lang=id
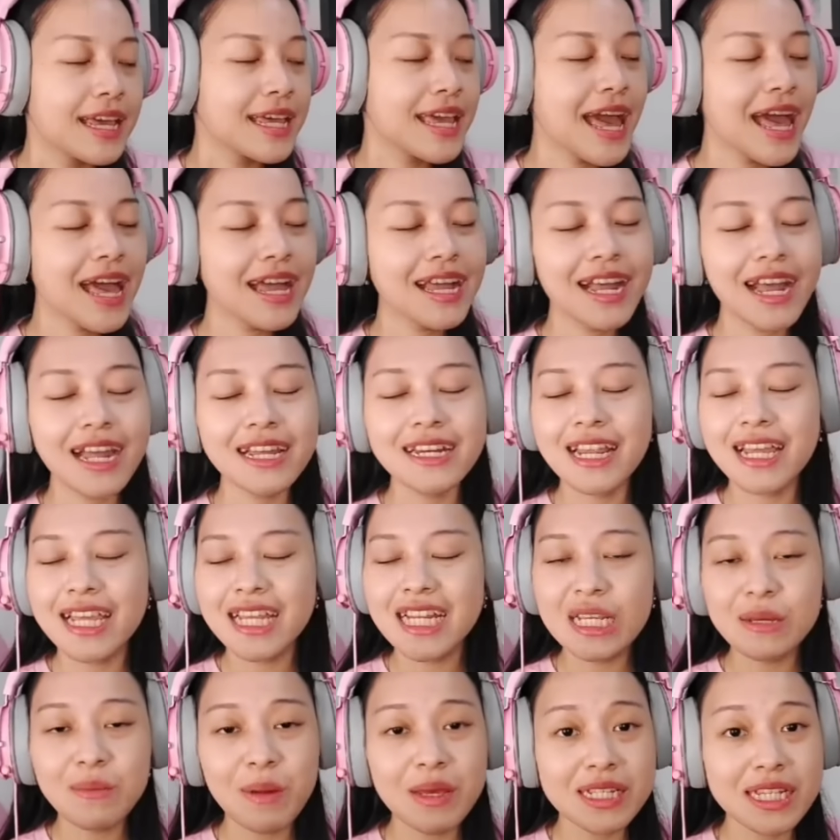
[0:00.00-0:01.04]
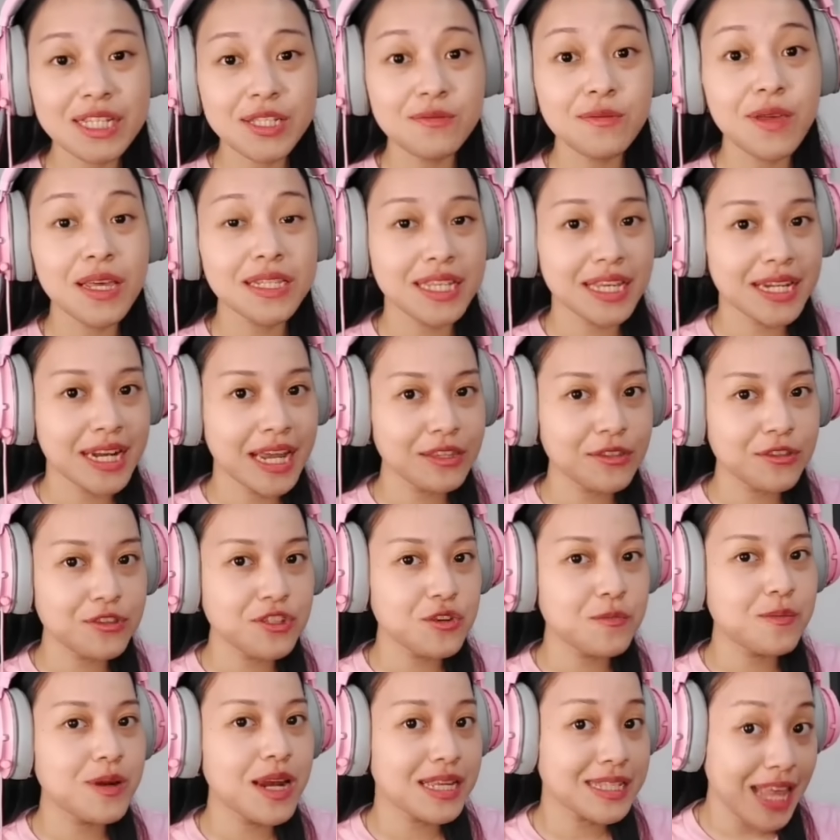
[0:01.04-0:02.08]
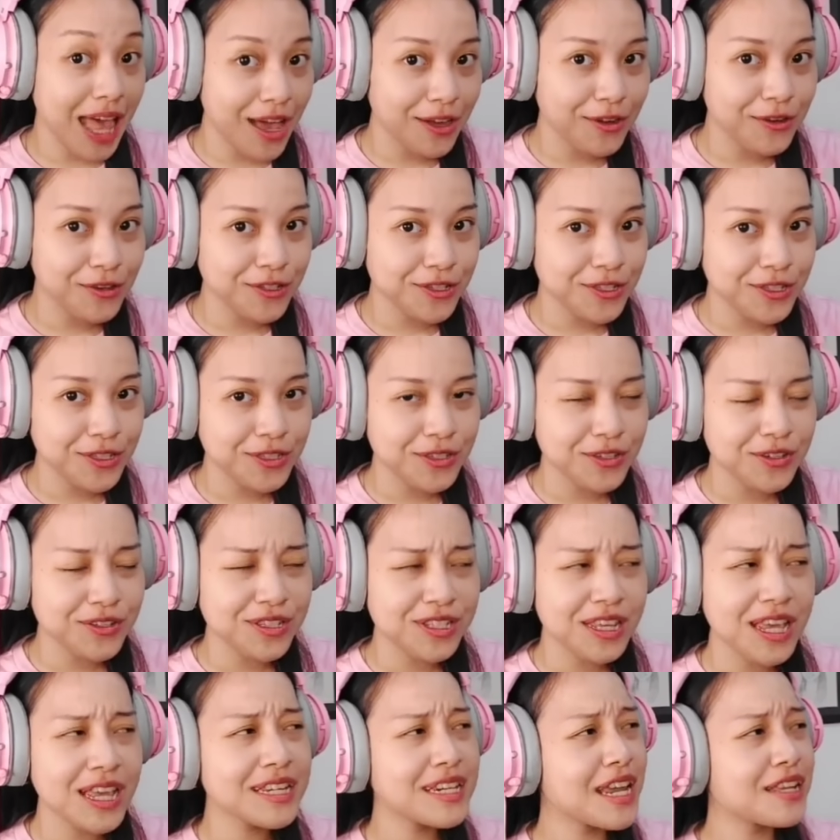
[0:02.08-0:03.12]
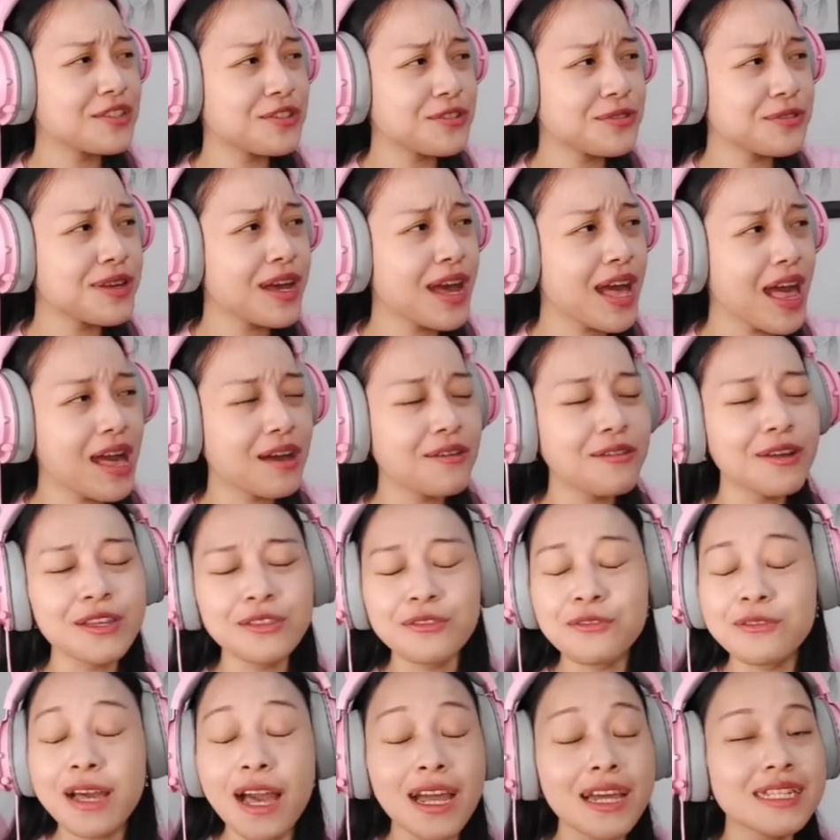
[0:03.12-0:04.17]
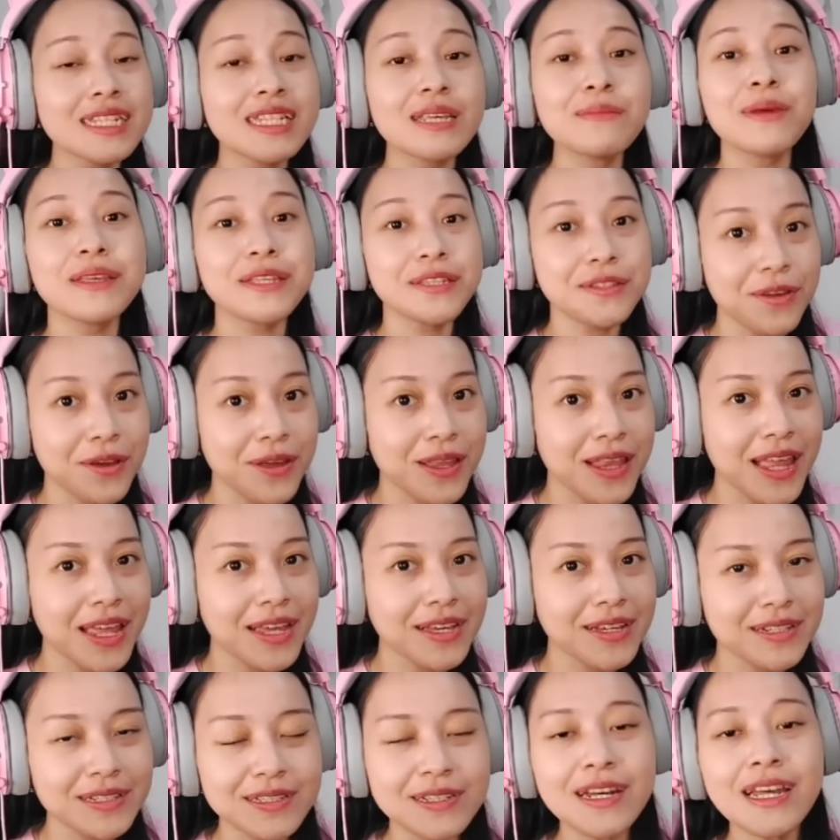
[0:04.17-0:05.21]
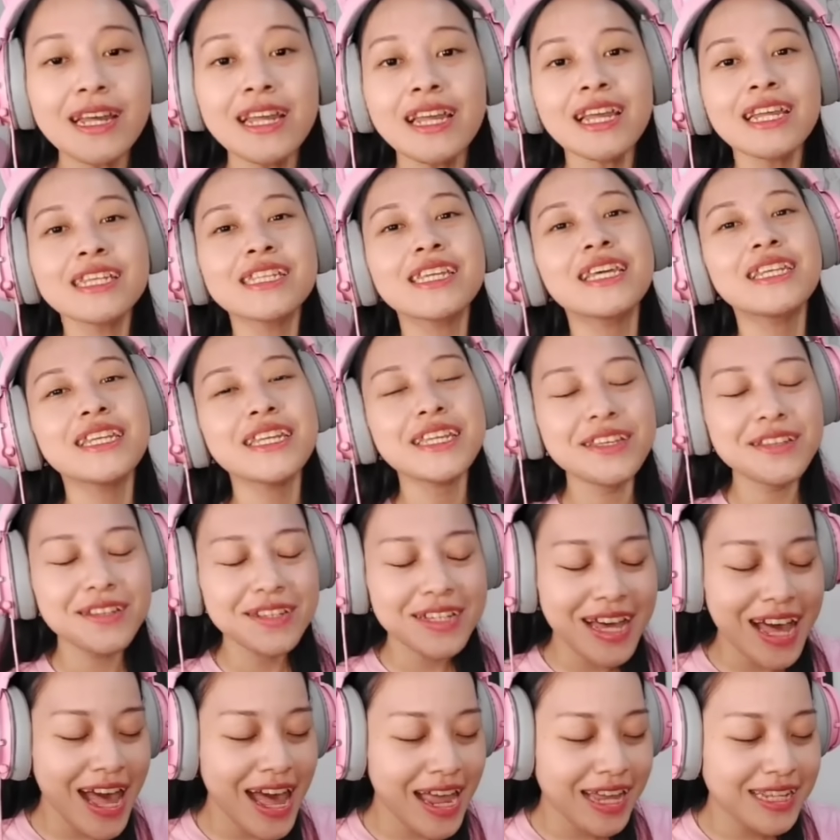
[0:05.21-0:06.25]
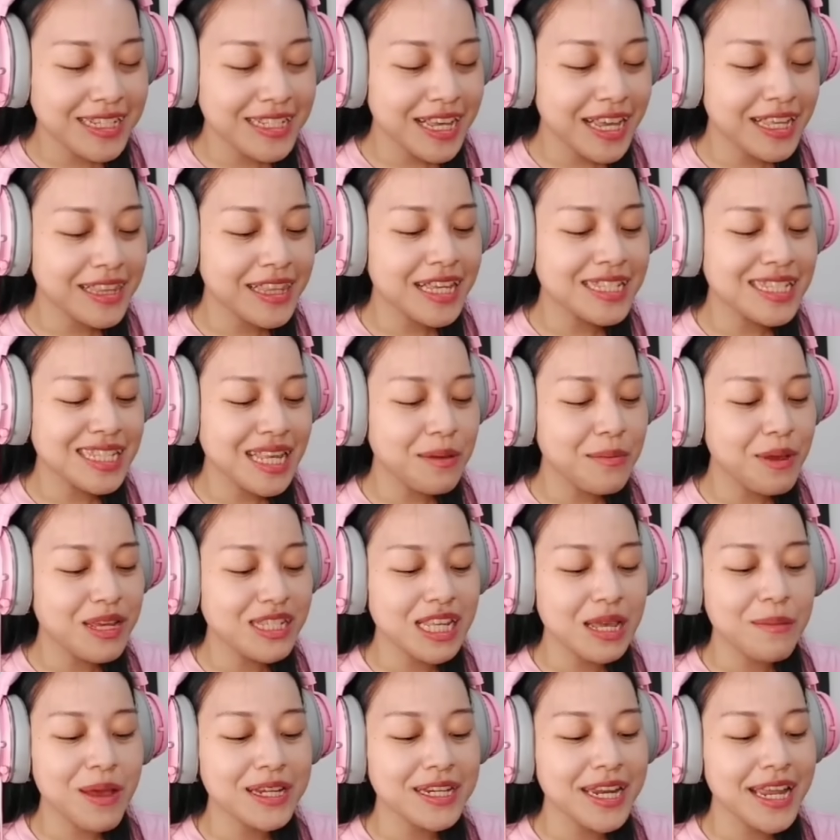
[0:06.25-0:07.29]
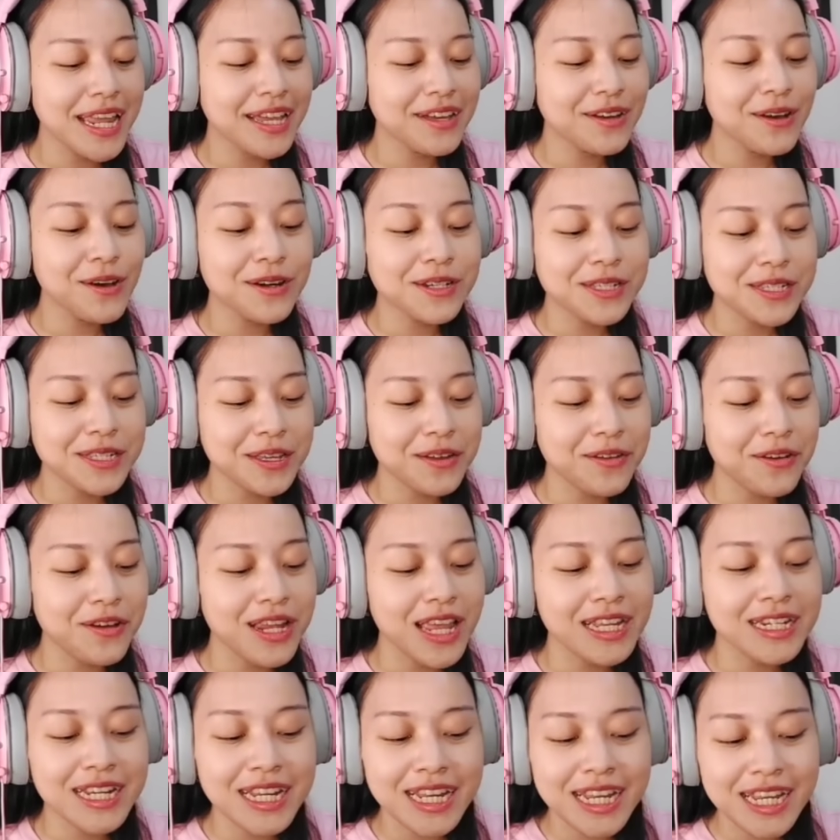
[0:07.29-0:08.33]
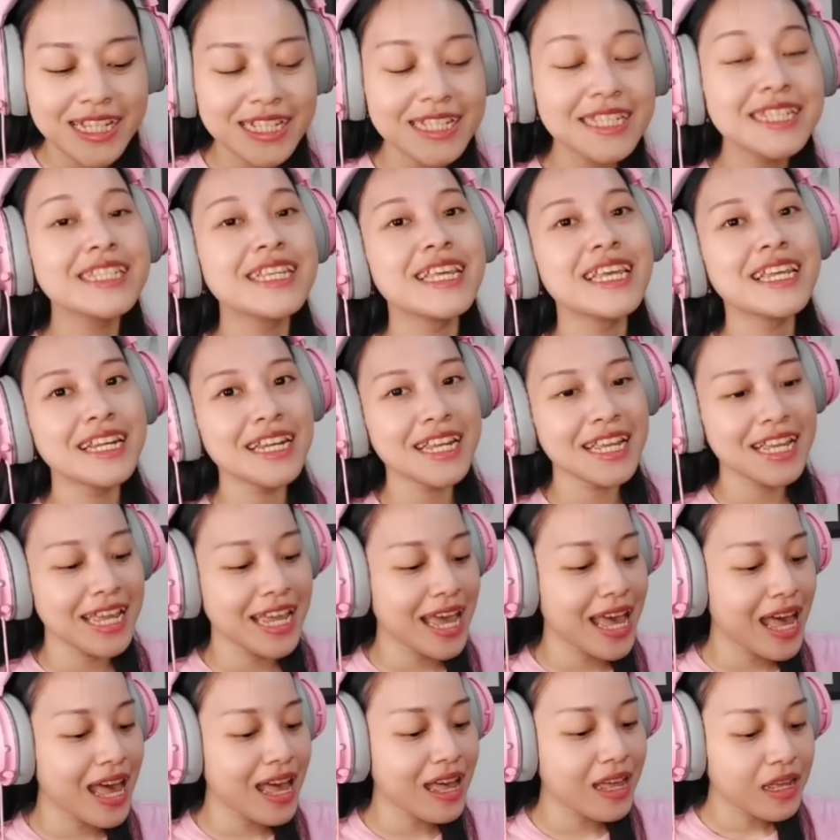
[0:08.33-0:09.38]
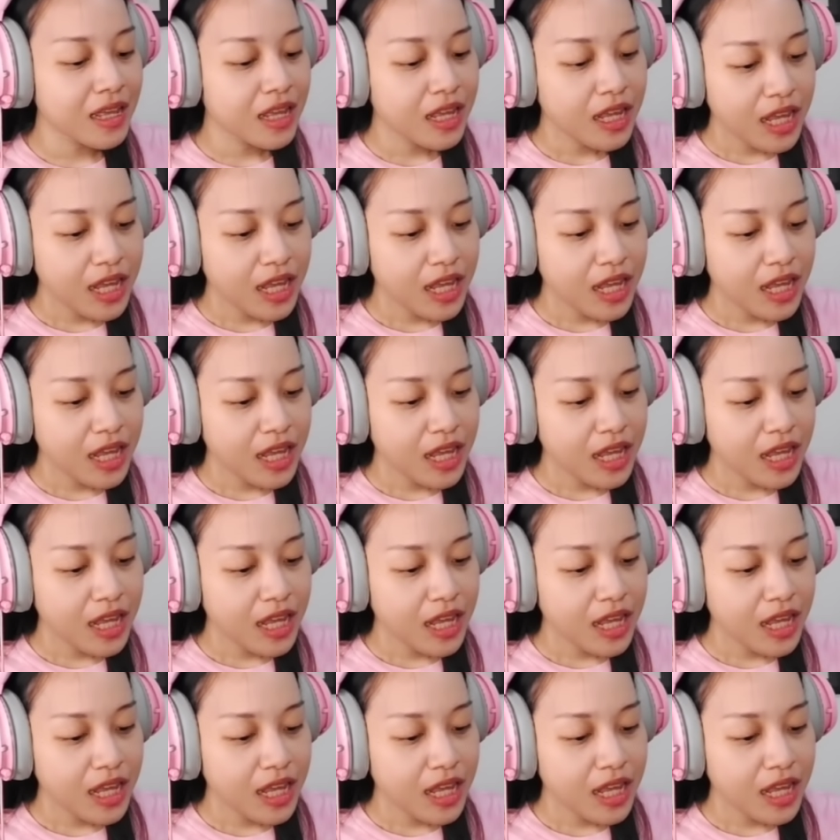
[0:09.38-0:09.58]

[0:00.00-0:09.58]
ya, karena ini masih suasana 17 Agustus dan juga aku itu kangen sama sekolahku jadi yuk guys, kita sama-sama dekor sekolah di sini ya.